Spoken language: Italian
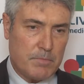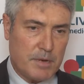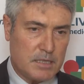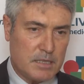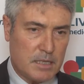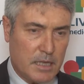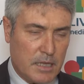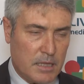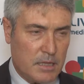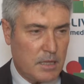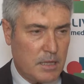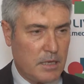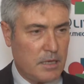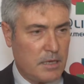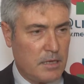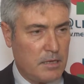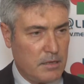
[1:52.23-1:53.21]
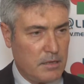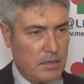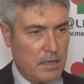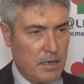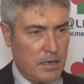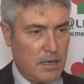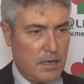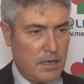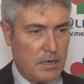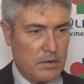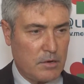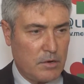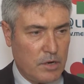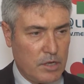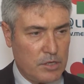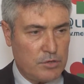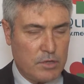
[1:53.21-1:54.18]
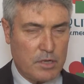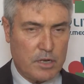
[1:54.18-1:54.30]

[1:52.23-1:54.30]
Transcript: Presidente del Collegio dei